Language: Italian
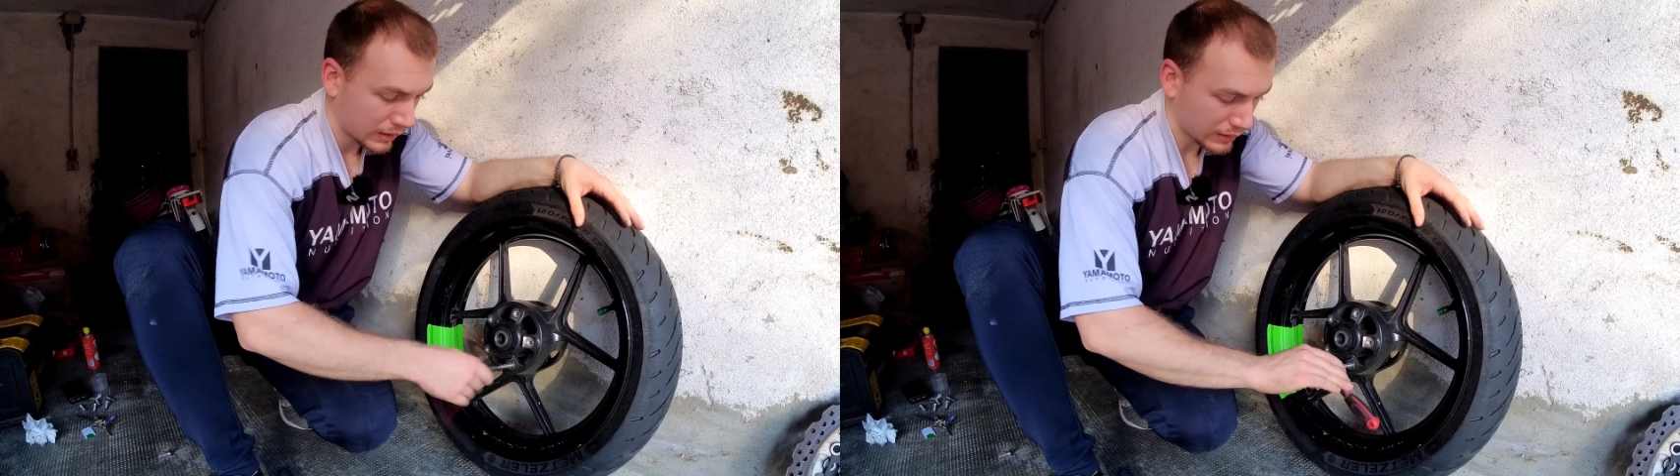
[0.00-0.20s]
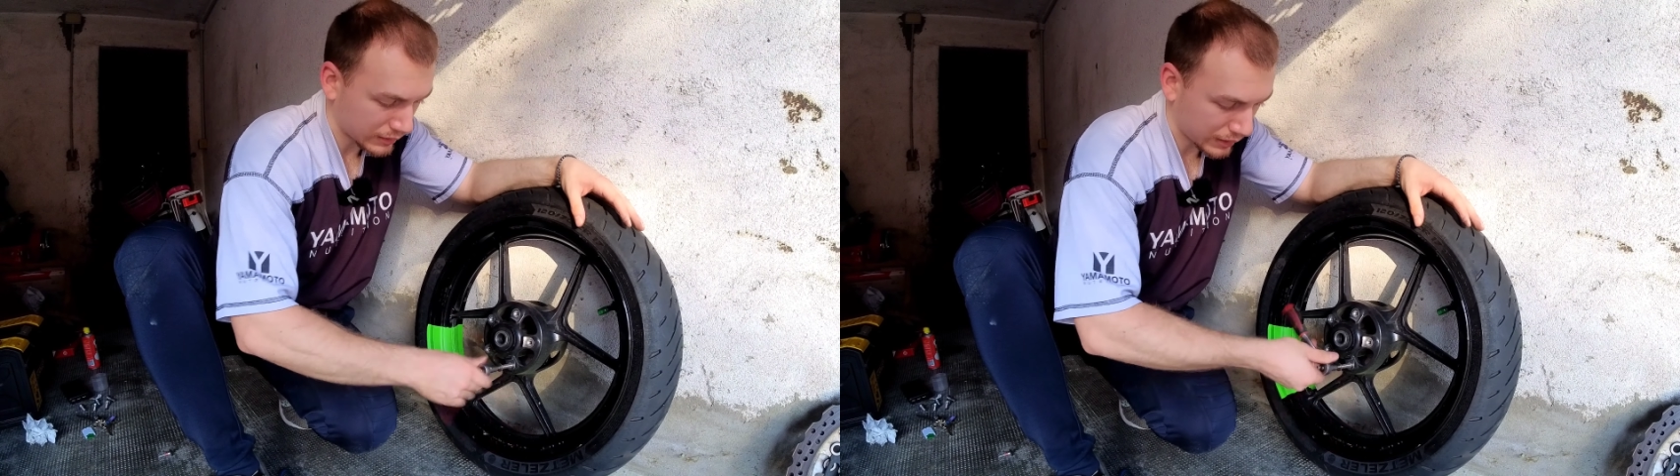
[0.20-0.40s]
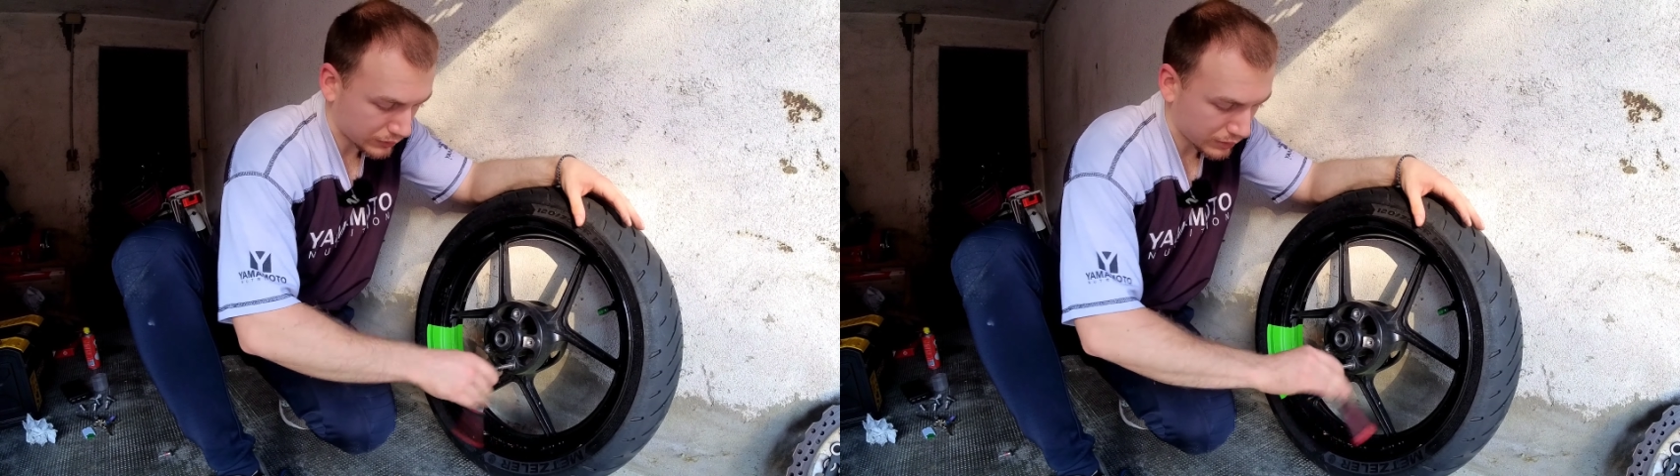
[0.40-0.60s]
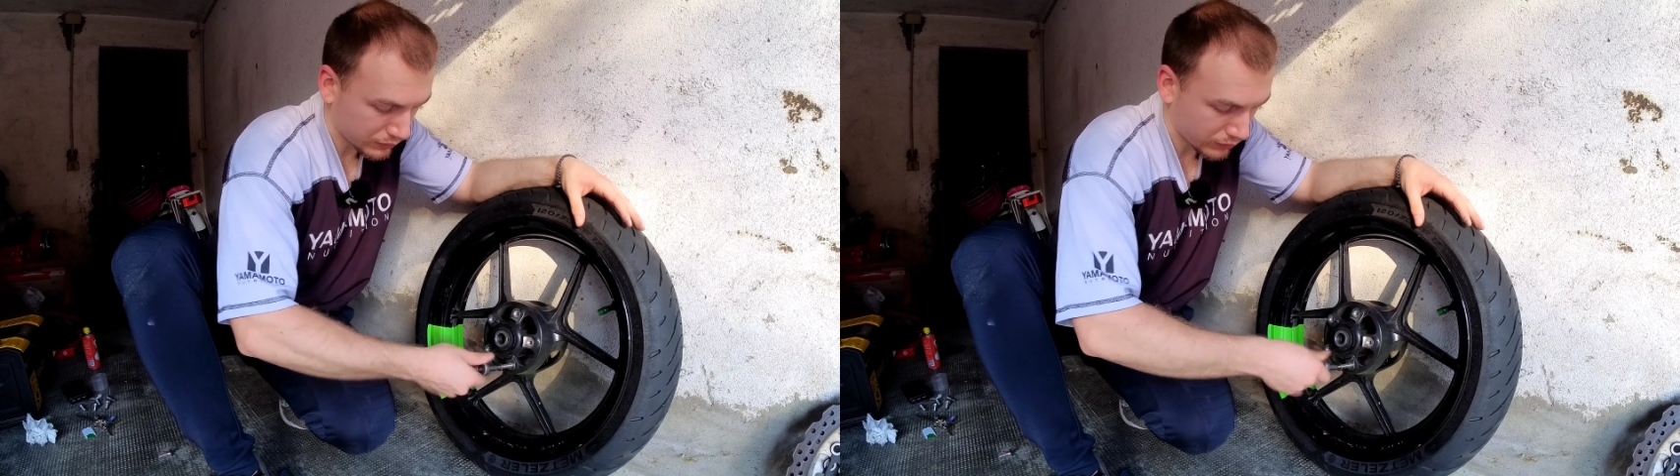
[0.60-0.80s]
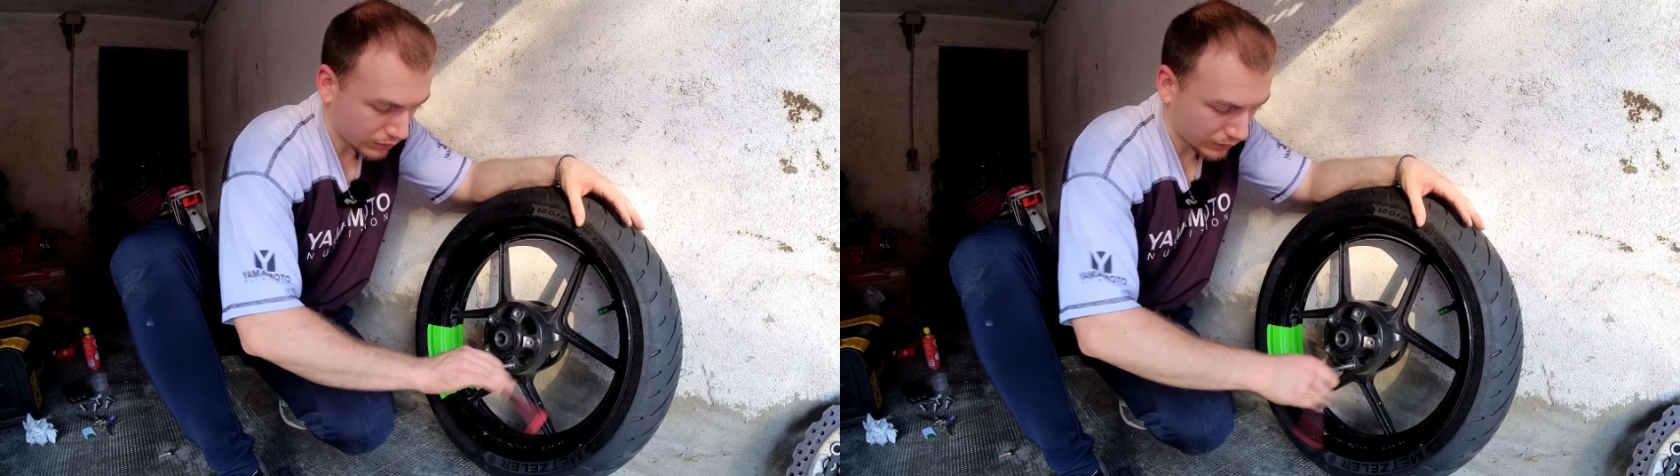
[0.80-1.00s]
all'interno dei
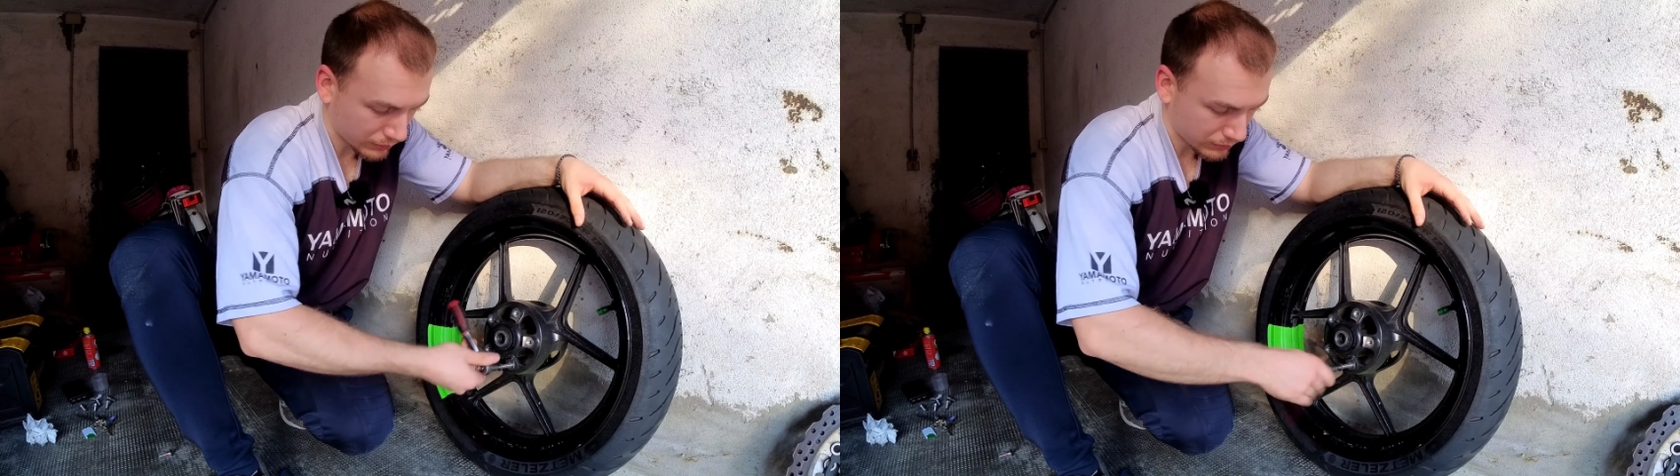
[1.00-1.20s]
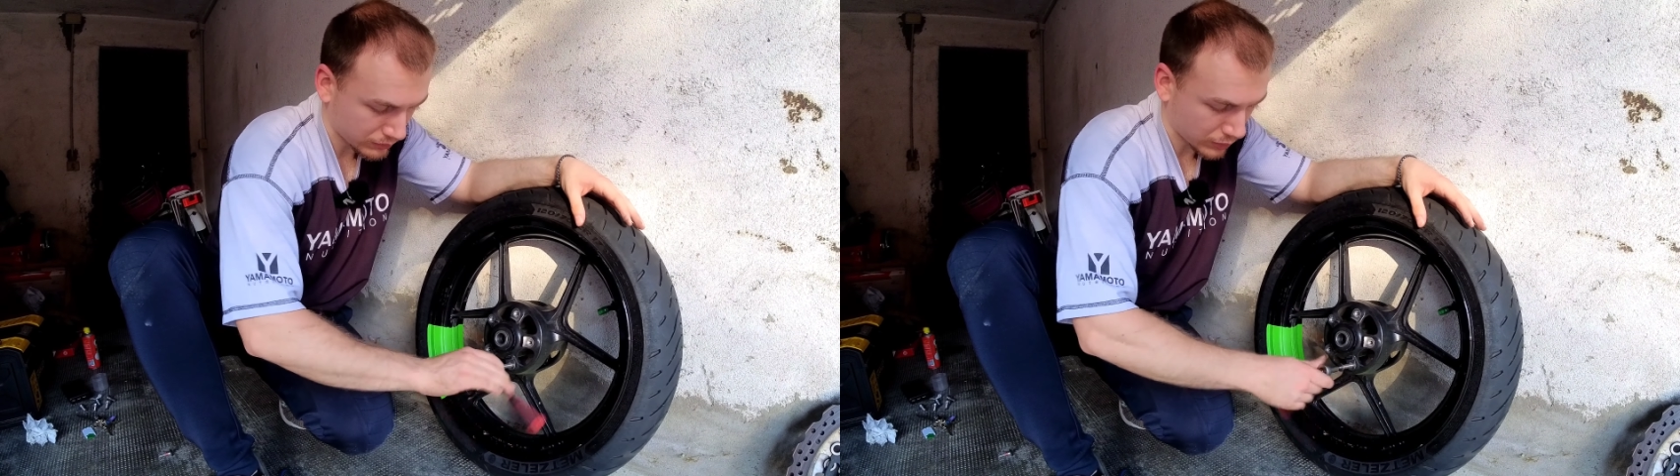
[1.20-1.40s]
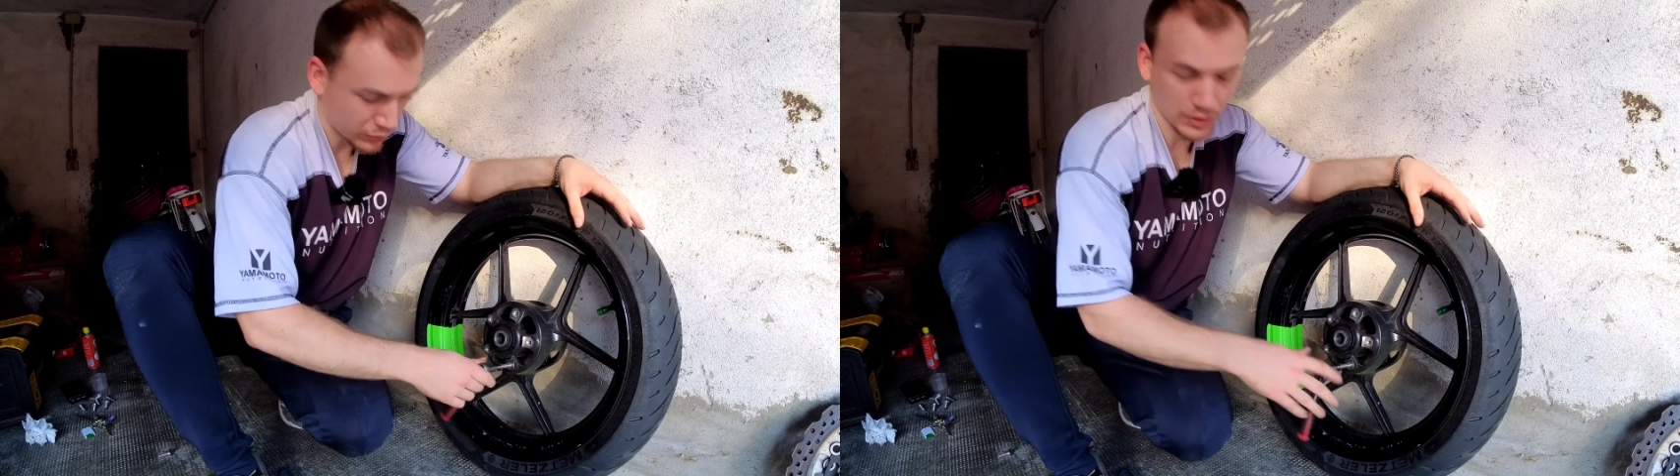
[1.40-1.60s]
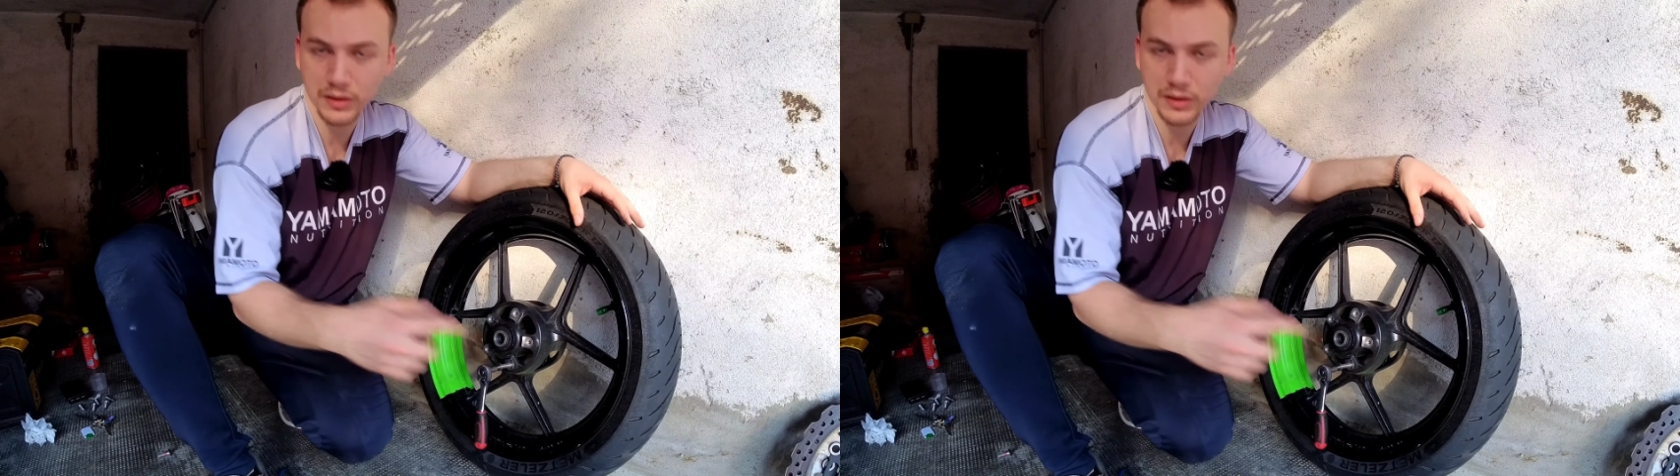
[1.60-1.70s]
fori proprio